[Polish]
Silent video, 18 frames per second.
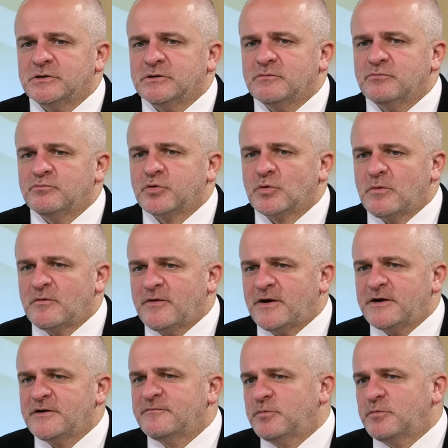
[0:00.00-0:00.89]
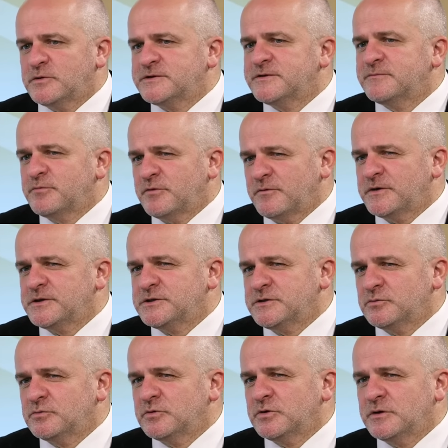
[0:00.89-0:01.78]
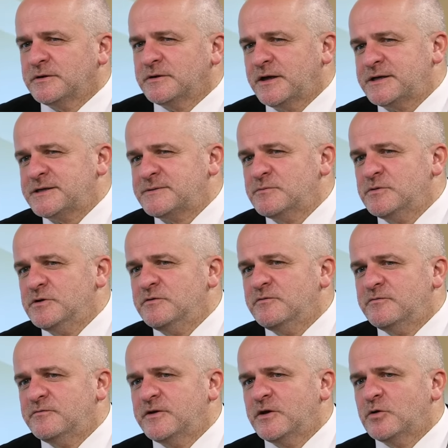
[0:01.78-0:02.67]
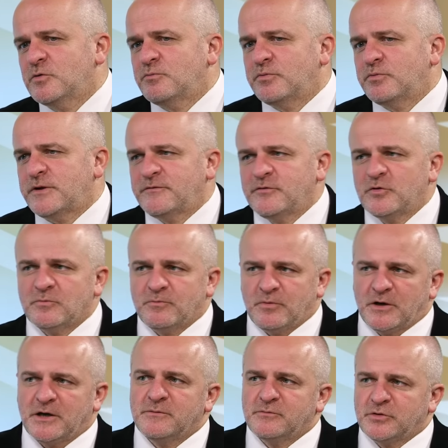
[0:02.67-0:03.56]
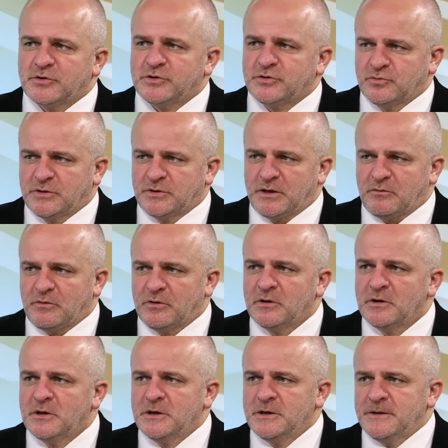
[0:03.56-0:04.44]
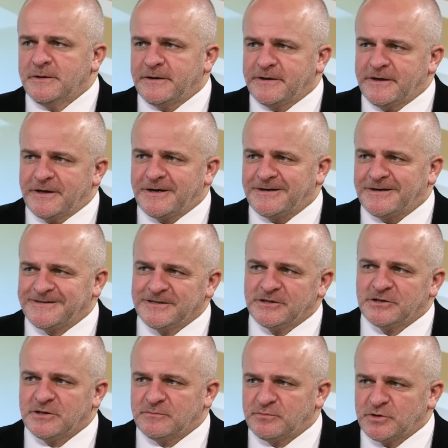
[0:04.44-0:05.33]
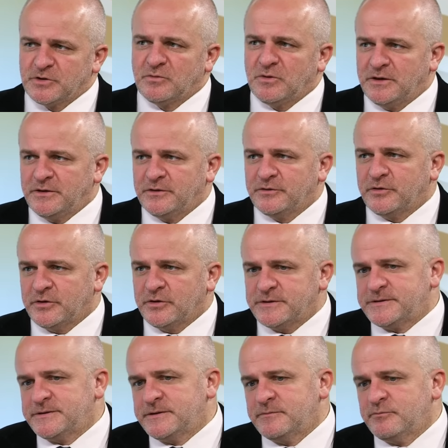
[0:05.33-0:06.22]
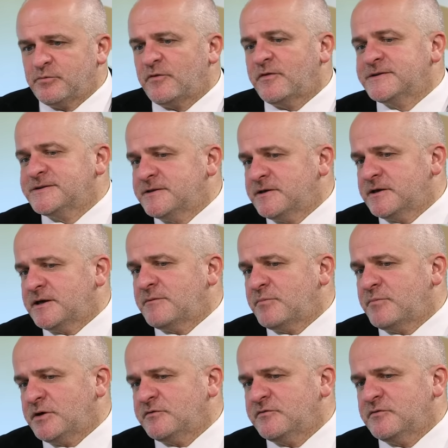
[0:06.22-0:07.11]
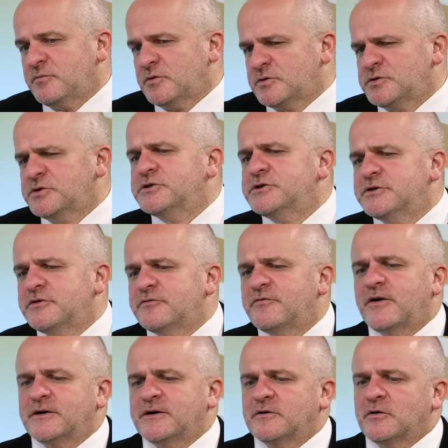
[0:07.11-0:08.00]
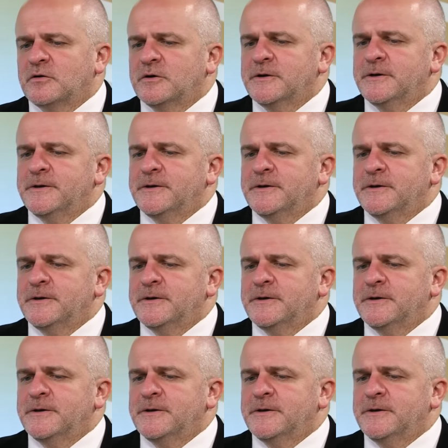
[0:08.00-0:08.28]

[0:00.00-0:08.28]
E, próbowali w Polsce wprowadzić autorytaryzm i wielu, na wielu polach im to się udało. Takie klasyczne przykłady to jest prowadzenie kampanii wyborczych, gdzie de facto